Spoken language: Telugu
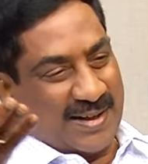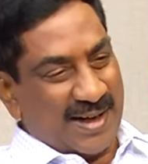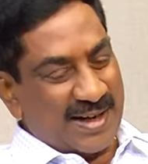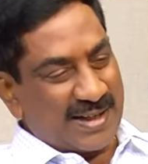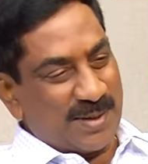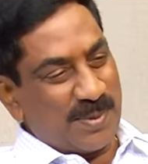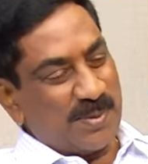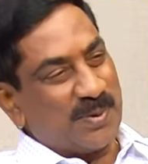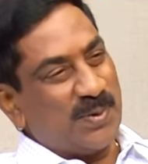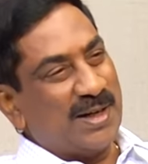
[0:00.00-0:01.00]
రాష్ట్ర
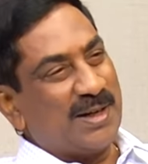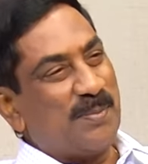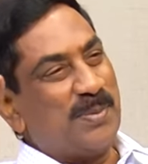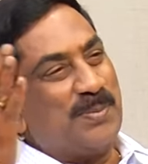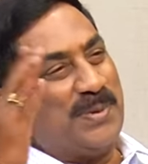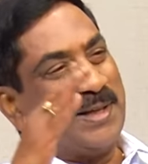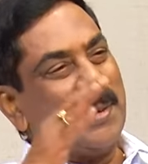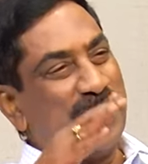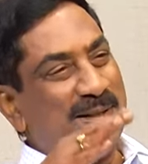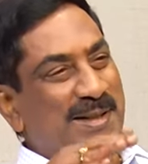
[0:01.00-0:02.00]
ప్రభుత్వాలకు అప్పిప్పించే
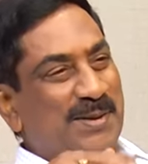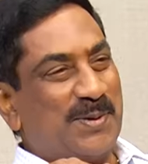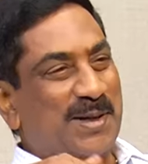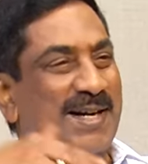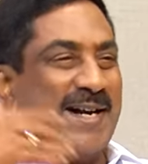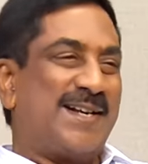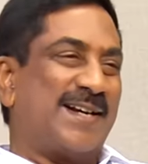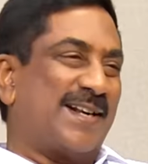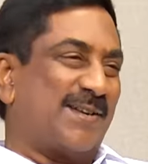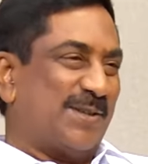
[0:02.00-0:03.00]
బాధ్యత కూడా
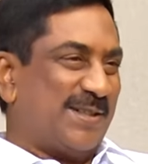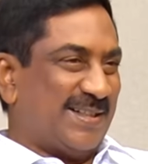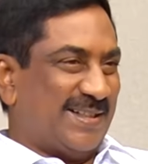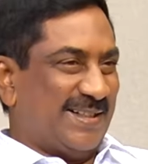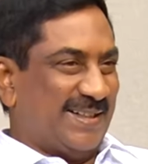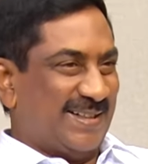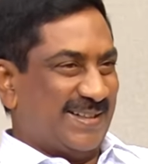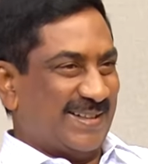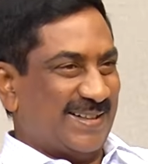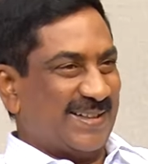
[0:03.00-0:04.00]
కాంట్రాక్టర్లకు వచ్చేసింది
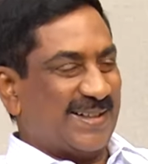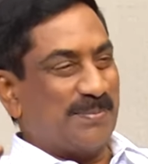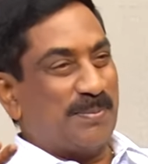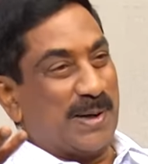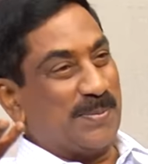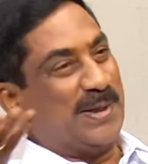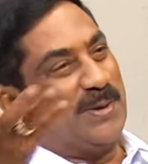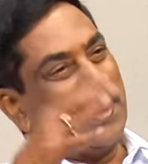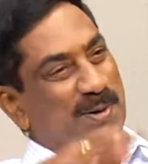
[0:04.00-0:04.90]
పరపతి కూడా